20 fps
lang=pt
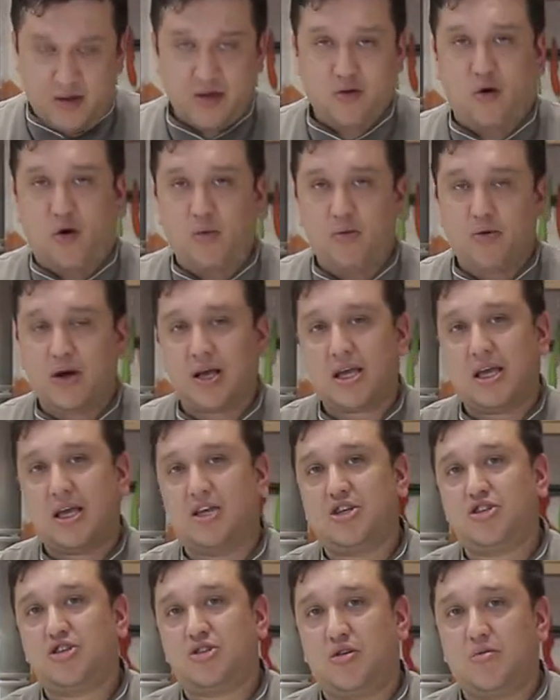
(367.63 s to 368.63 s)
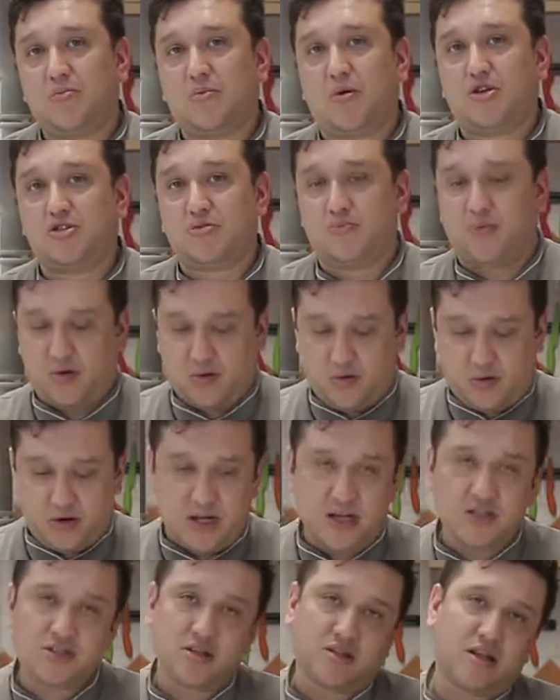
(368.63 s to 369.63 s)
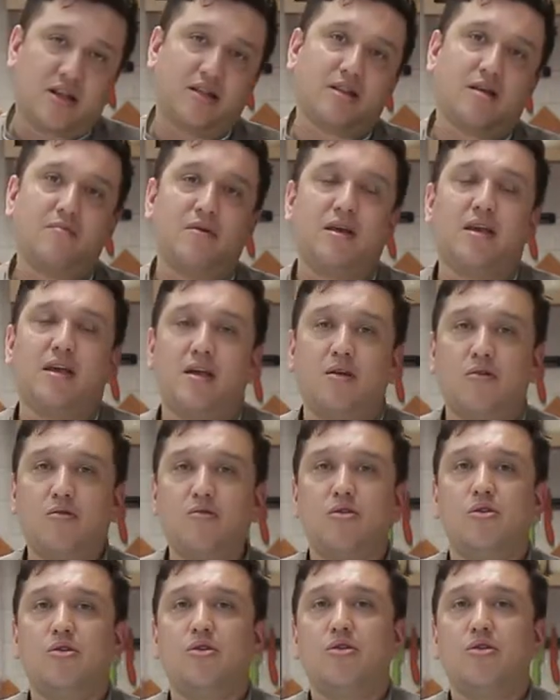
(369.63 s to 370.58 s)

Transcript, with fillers: E como aqui a gente não pode pôr corante, até também eu,